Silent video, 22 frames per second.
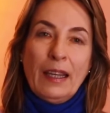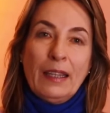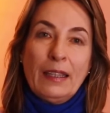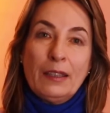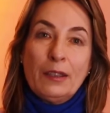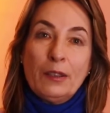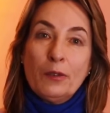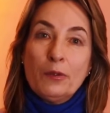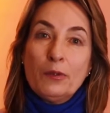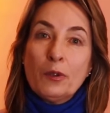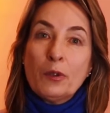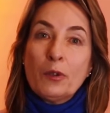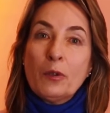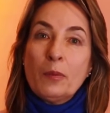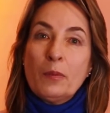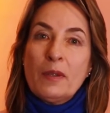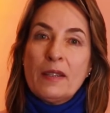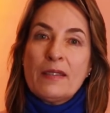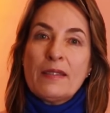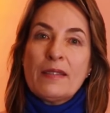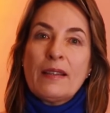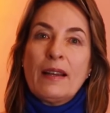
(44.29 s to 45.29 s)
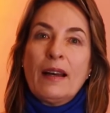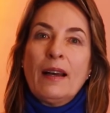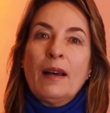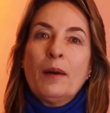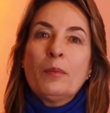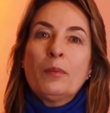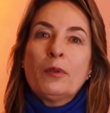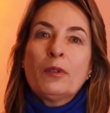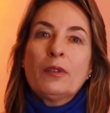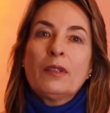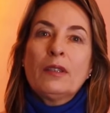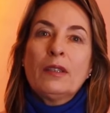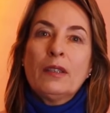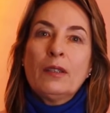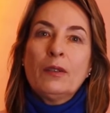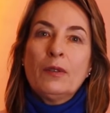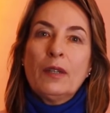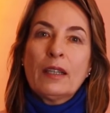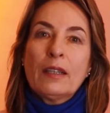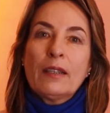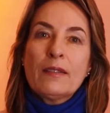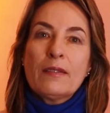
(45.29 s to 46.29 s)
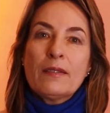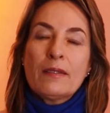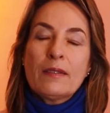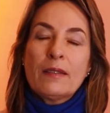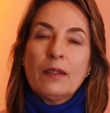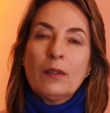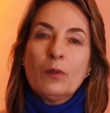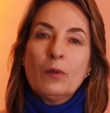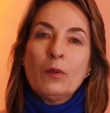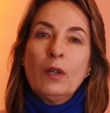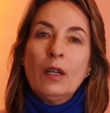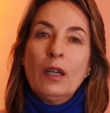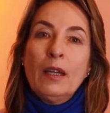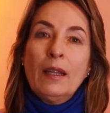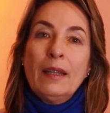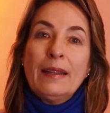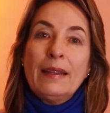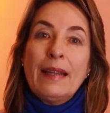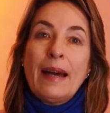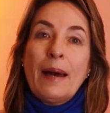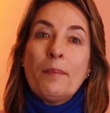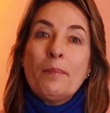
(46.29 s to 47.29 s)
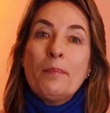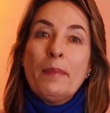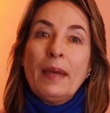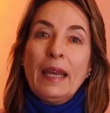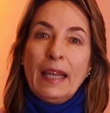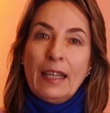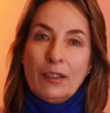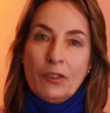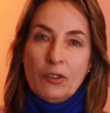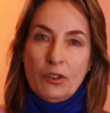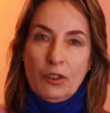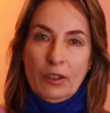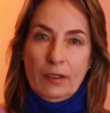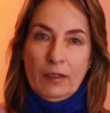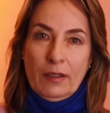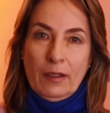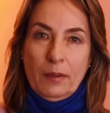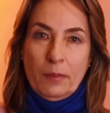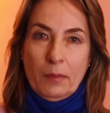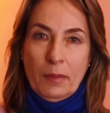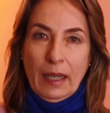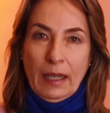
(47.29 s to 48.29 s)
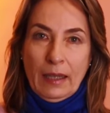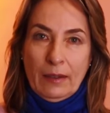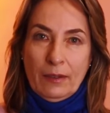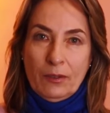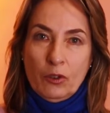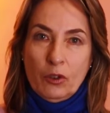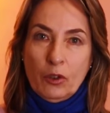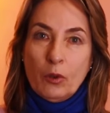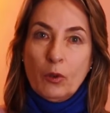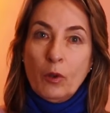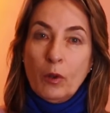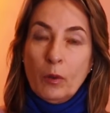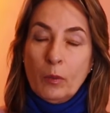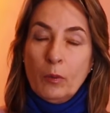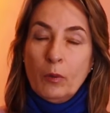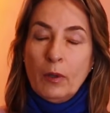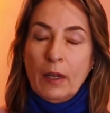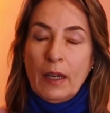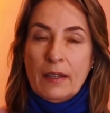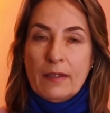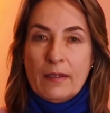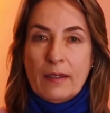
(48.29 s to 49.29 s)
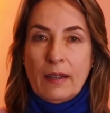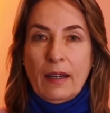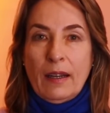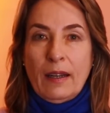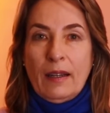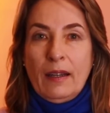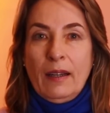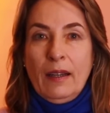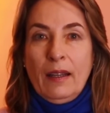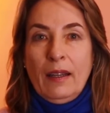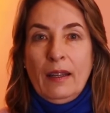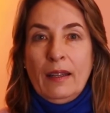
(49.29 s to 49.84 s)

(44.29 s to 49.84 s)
então vou começar abordando a questão da mente também, de como essa